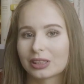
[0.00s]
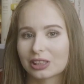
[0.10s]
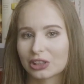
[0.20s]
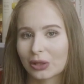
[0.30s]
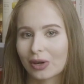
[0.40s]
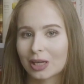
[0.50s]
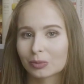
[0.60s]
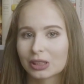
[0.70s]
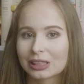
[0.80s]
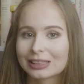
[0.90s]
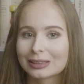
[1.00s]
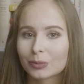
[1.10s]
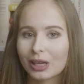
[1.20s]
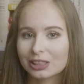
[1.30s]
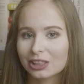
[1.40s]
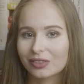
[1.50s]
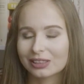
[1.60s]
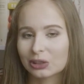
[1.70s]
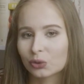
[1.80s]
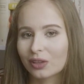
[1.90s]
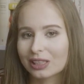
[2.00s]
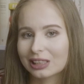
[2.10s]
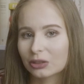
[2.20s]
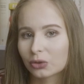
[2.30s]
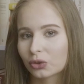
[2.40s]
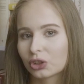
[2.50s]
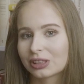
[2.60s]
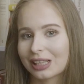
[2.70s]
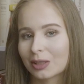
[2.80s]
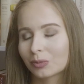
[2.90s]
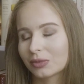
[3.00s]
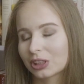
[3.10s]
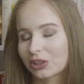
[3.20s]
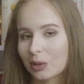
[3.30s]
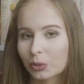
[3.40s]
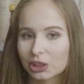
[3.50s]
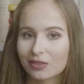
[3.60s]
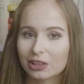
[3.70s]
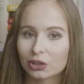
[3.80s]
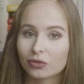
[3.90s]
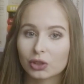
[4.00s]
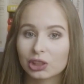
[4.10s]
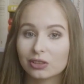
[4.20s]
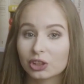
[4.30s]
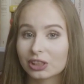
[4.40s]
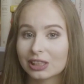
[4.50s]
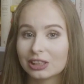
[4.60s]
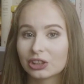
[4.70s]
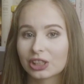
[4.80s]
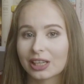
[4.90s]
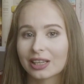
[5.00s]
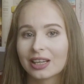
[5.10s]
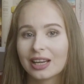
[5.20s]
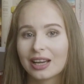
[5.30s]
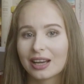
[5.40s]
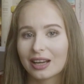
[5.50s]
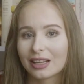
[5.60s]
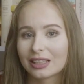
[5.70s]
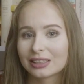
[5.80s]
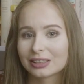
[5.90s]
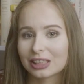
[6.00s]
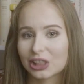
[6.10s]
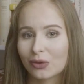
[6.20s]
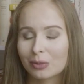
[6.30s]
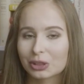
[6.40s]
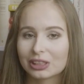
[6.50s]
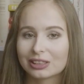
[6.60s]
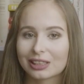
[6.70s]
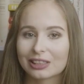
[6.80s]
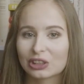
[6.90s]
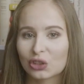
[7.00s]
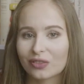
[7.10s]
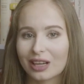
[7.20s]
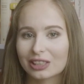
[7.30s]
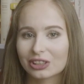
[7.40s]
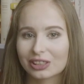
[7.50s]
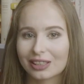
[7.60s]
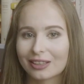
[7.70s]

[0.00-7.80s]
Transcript: Zaczęłam e, bardziej zwracać uwagę na to, co czytam, zaczęłam poznawać nowości czytelnicze, e, zaczęłam się interesować